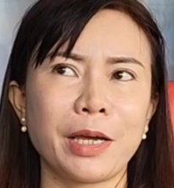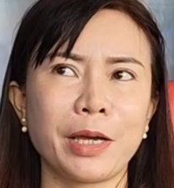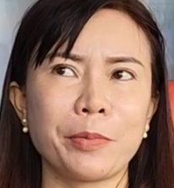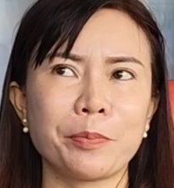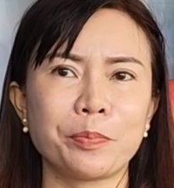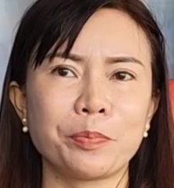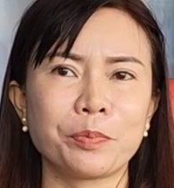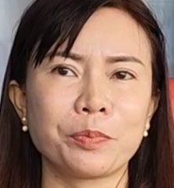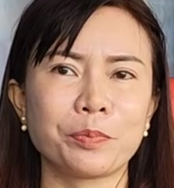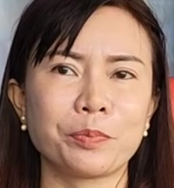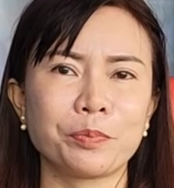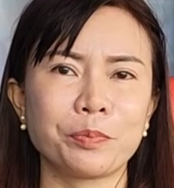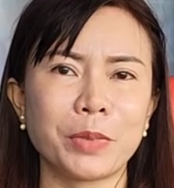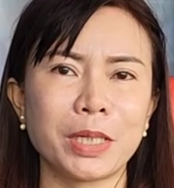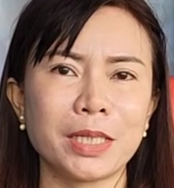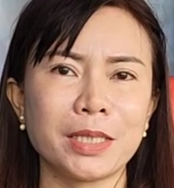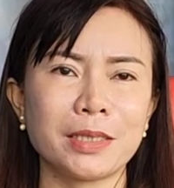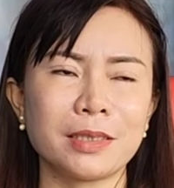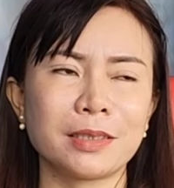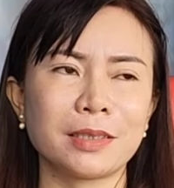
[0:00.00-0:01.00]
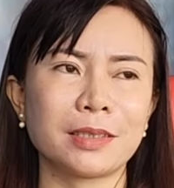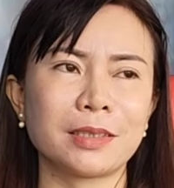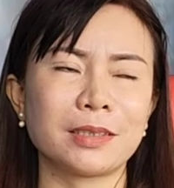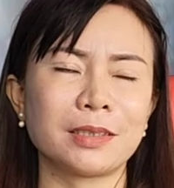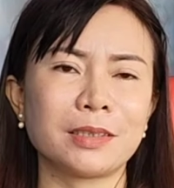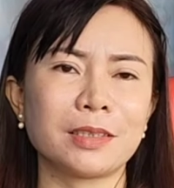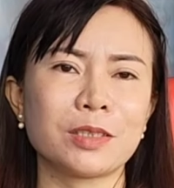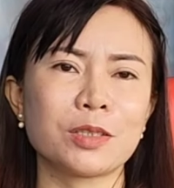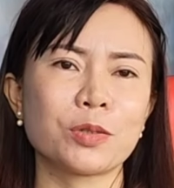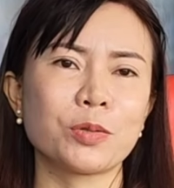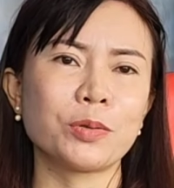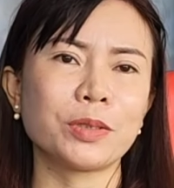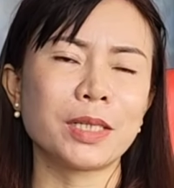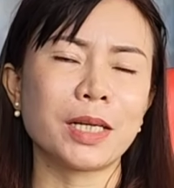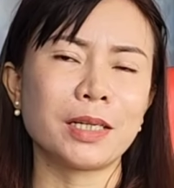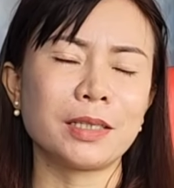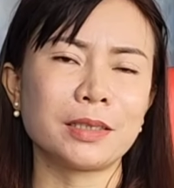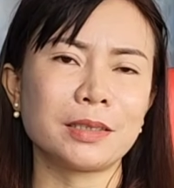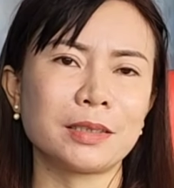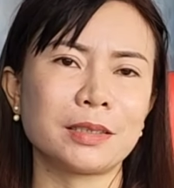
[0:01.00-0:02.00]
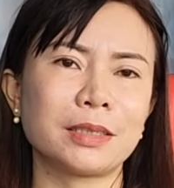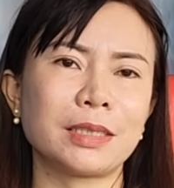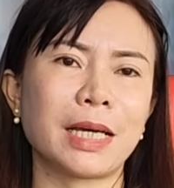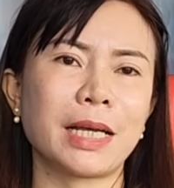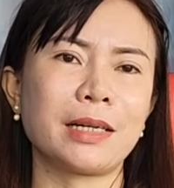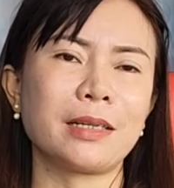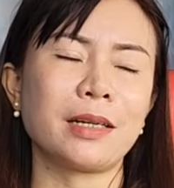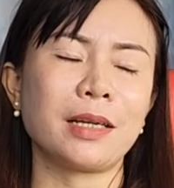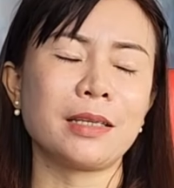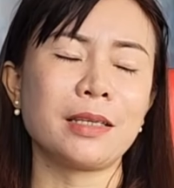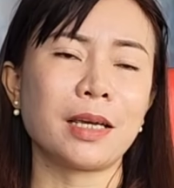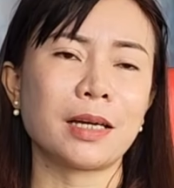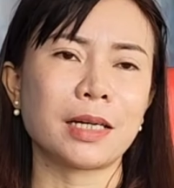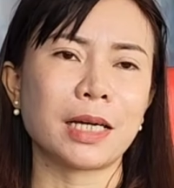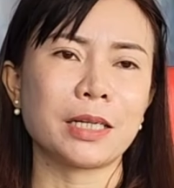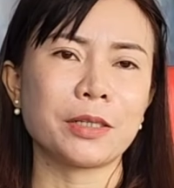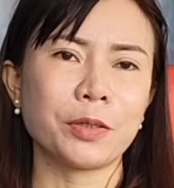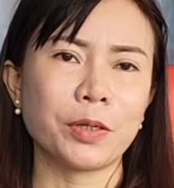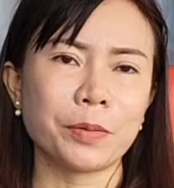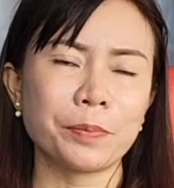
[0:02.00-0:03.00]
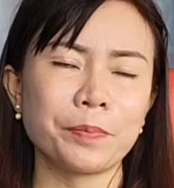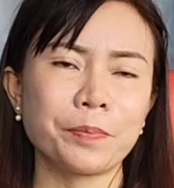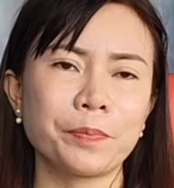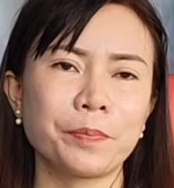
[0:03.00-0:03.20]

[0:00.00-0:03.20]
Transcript: em ừ. mới ờ, xuống đến anh để nhờ ừ. anh giúp